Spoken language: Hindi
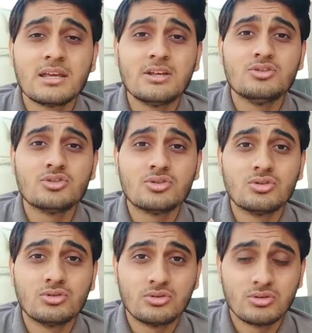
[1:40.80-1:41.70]
की जो
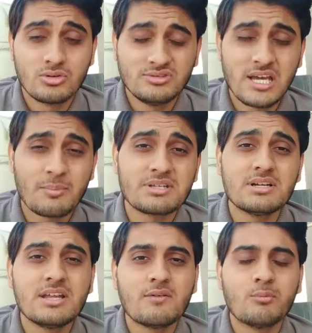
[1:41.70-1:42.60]

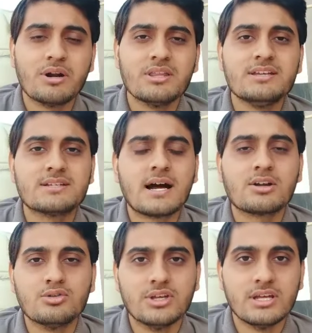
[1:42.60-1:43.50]
कैपेसिटी है वो बढ़नी
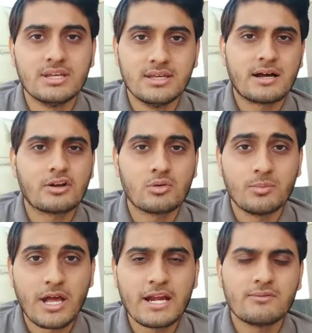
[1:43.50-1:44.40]
स्टार्ट हो जाएगी अगर
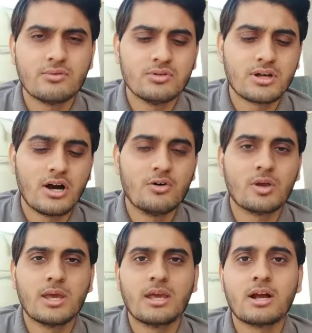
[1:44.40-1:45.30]
तुम डाइट फूड
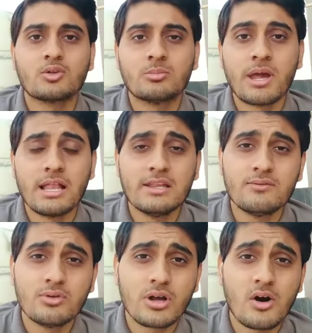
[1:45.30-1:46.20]
खाओगे अगर तुम हेल्दी
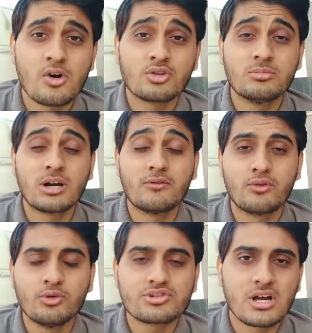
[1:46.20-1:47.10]
फूड खाओगे तुम अगर
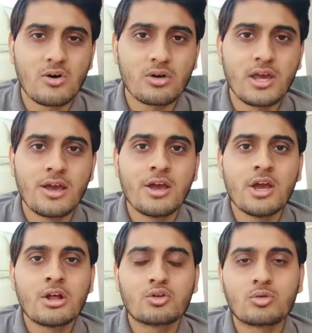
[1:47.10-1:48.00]
फ्रूट्स खाओगे
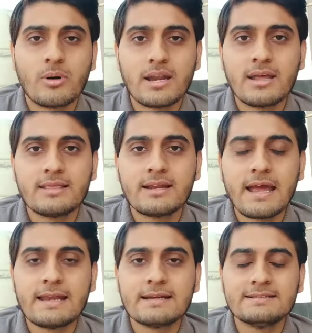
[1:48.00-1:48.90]
तो तुम्हारे अंदर
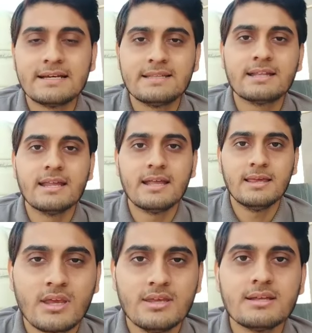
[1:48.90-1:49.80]
एनर्जी ज़्यादा
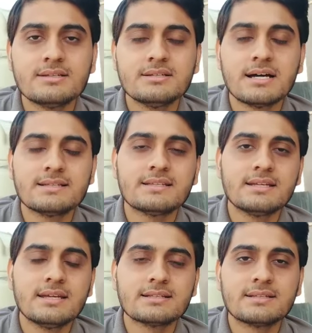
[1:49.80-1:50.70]
रहेगी ये चीज़ अच्छे तरीके